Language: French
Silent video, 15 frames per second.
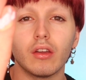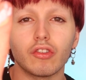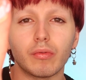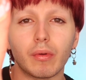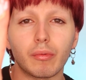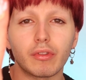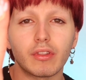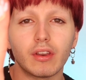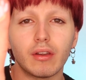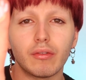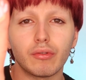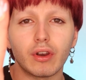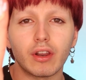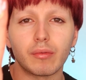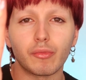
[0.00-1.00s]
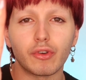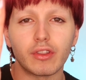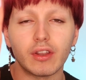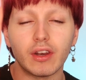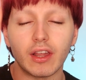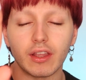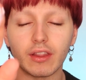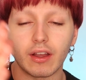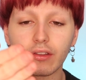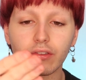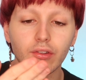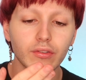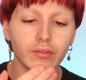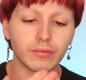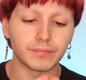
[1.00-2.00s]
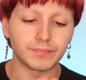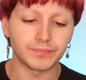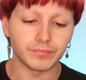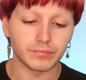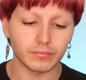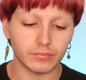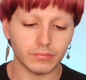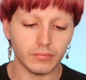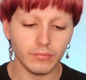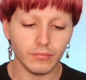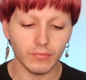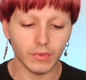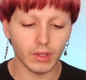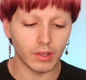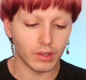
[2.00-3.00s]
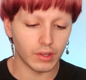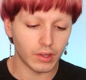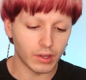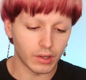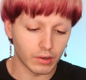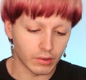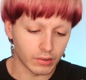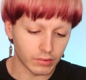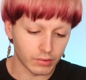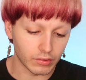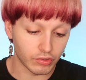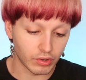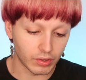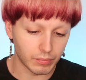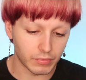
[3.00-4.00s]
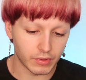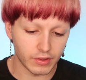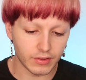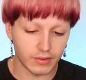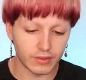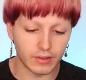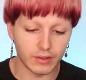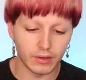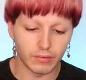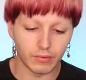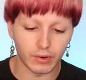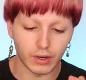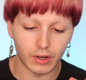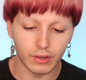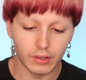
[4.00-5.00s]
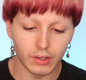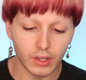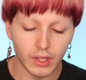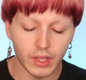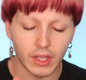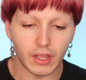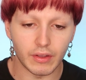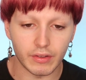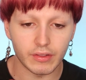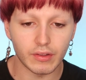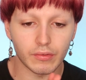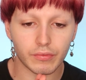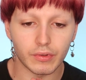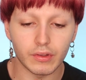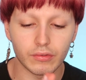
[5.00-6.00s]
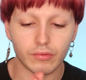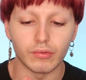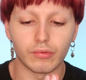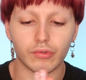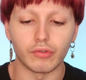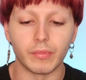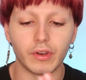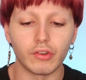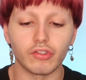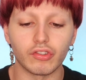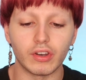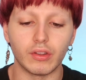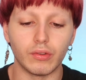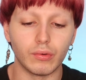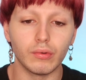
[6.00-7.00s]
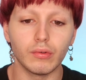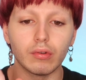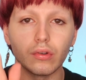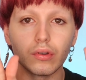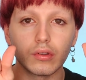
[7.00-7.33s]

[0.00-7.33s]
Je mets moitié de la violette, moitié de la hydratante. Alors, attendez, j'ai le petit cils, voilà. Et avec ça, en fait, du coup, je mélange les deux.